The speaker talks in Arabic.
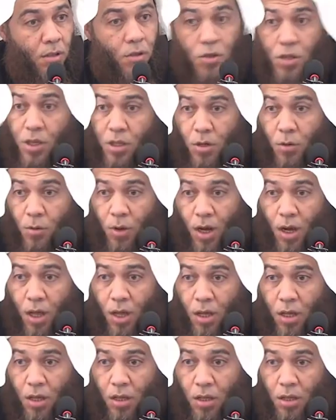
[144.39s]
صدق
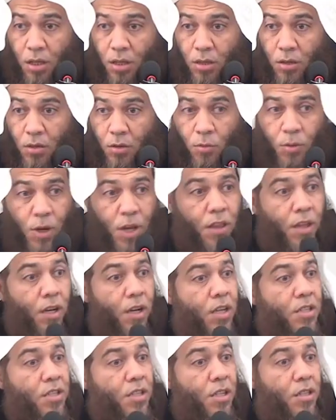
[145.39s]
والله بعض
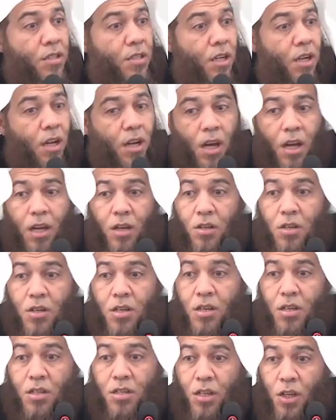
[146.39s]
الناس عندنا الآن
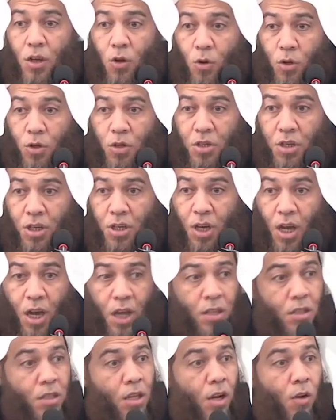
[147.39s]
يصنع كل شيء
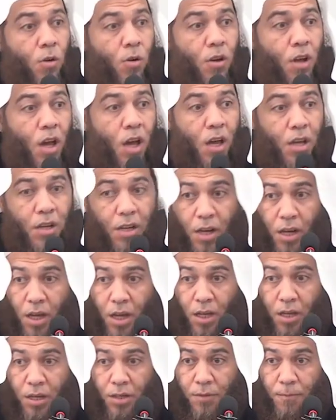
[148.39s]
حتى القرآن
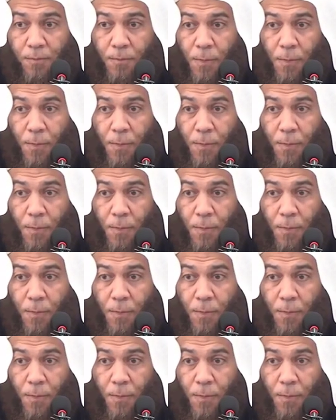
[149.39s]
الآن